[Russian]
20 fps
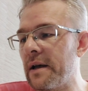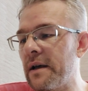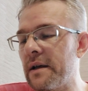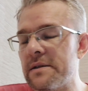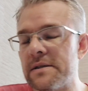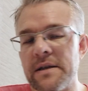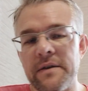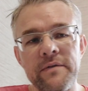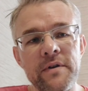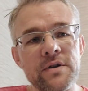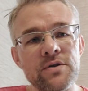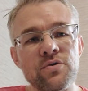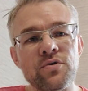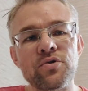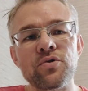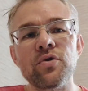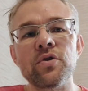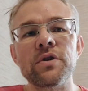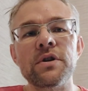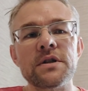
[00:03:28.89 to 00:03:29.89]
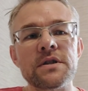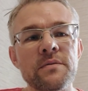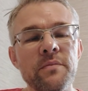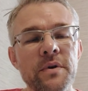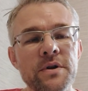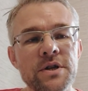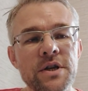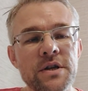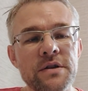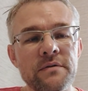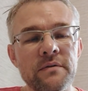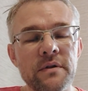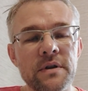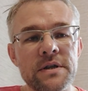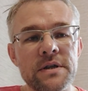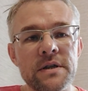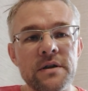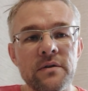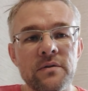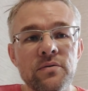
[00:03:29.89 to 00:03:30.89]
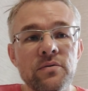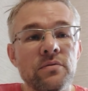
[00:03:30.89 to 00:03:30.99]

завесу, что это за божественная сила.